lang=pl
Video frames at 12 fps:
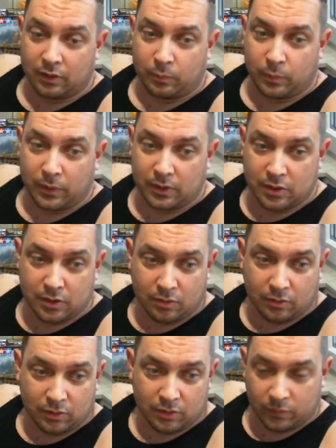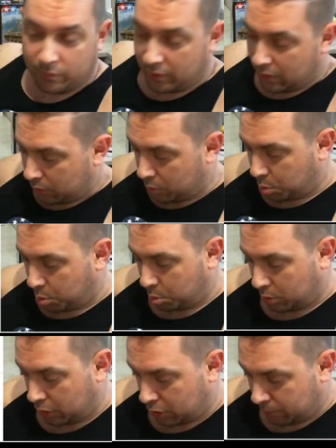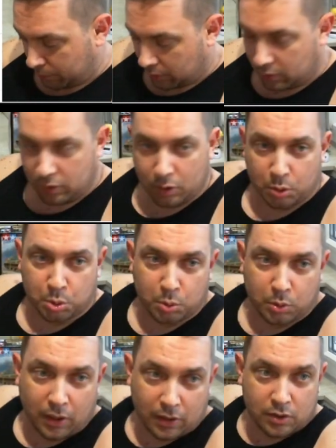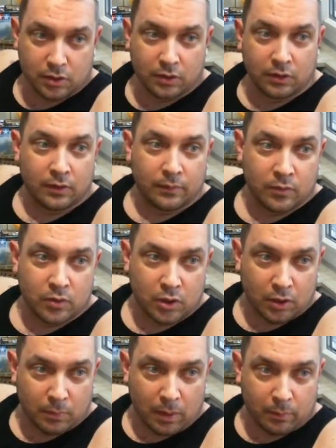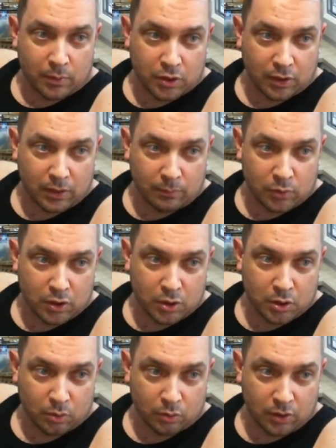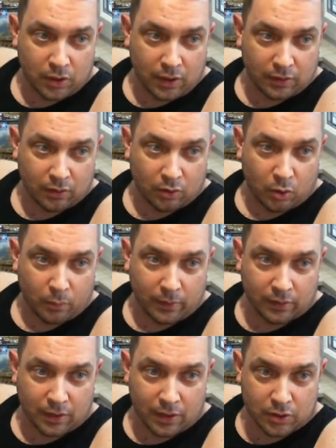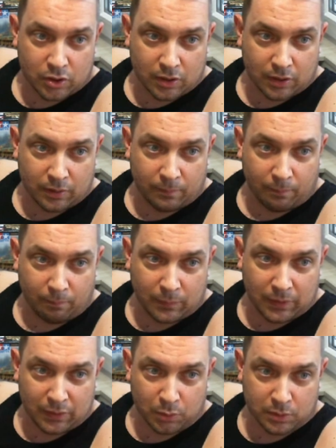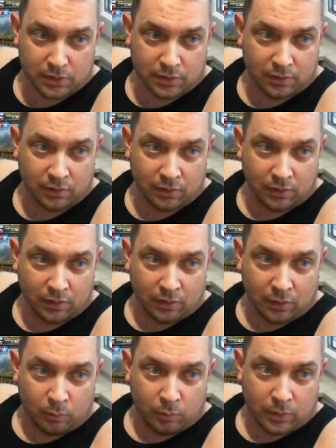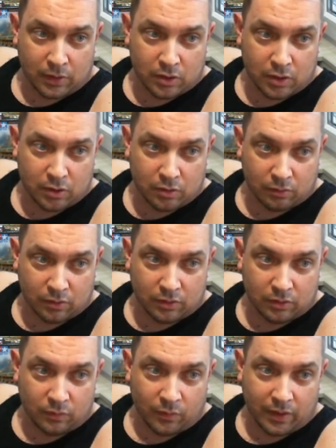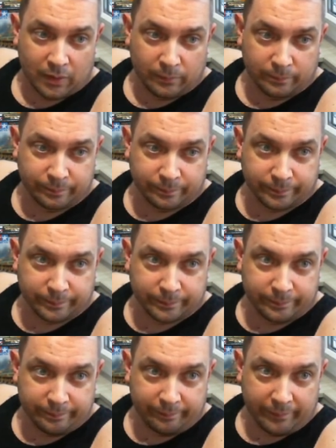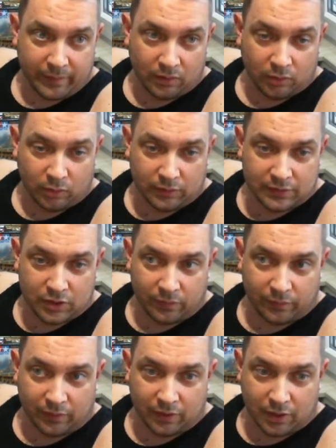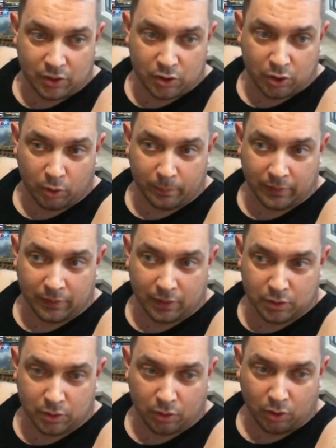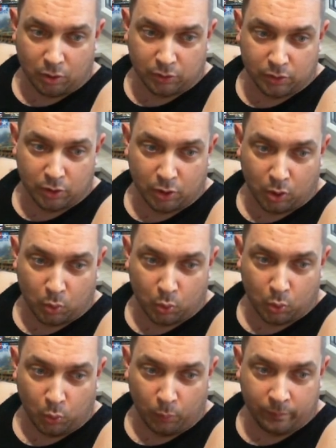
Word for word: 52 już tutaj, żeby nie oszukać, czyli mamy 71 komentarzy minus 52 to jest 19 komentarzy od dołu.